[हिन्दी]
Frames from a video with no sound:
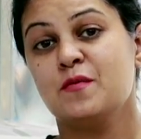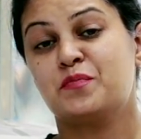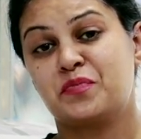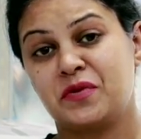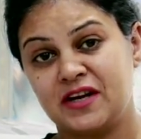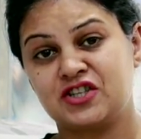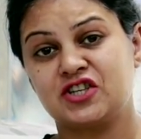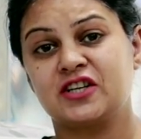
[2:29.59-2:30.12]

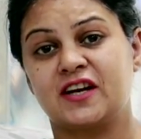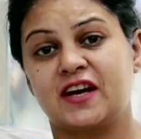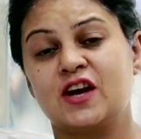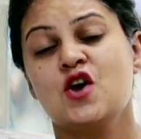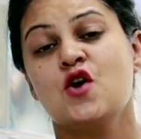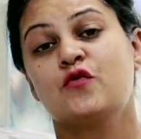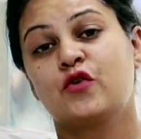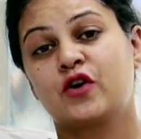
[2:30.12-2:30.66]
प्रेशर है
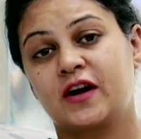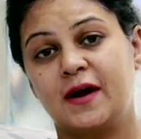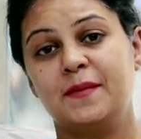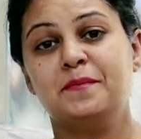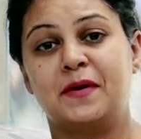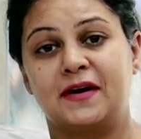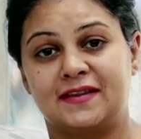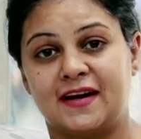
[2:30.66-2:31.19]
वो कम
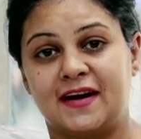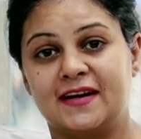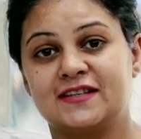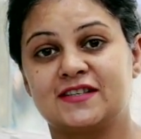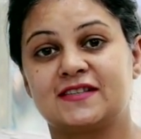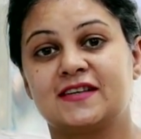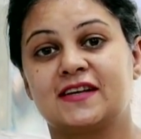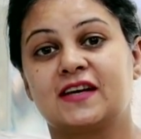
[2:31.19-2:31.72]
पड़ता है
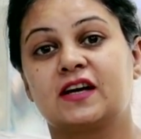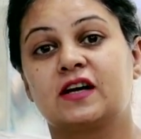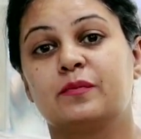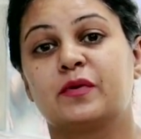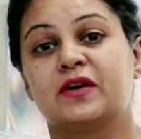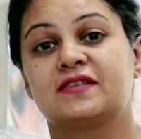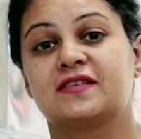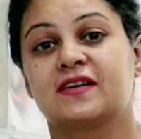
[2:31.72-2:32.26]
जिससे कि
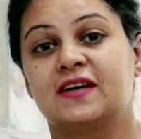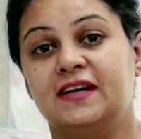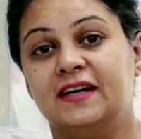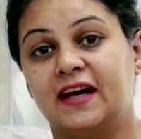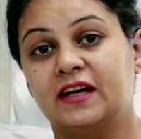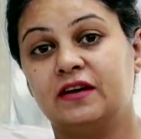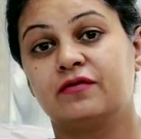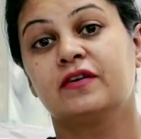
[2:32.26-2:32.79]
कंप्रेसर की
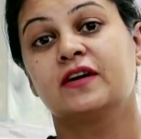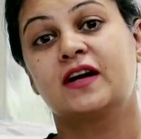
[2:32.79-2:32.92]
लाइफ